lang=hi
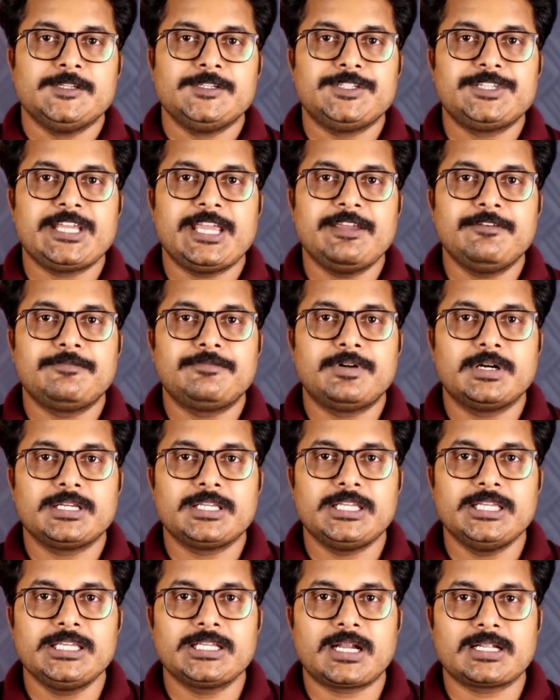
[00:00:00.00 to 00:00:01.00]
ये
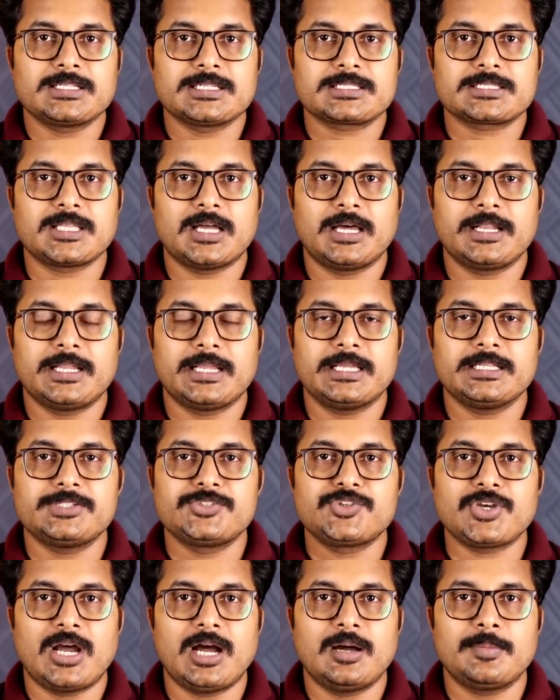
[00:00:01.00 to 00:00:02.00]
वही राजस्थान
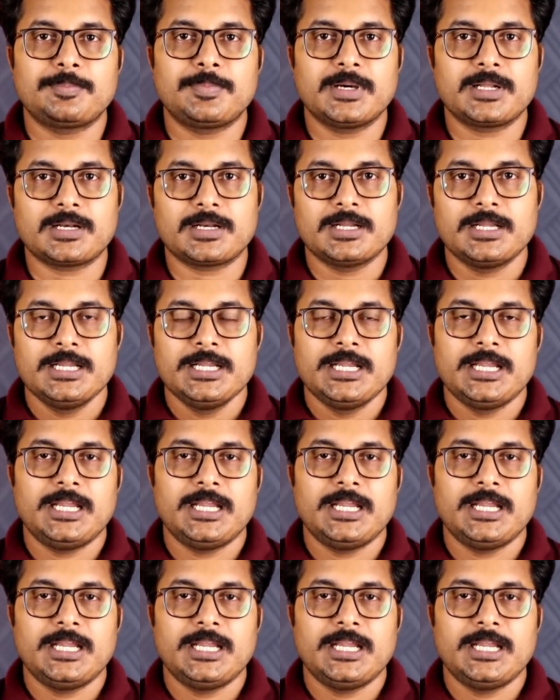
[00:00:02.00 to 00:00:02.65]
है जहां पर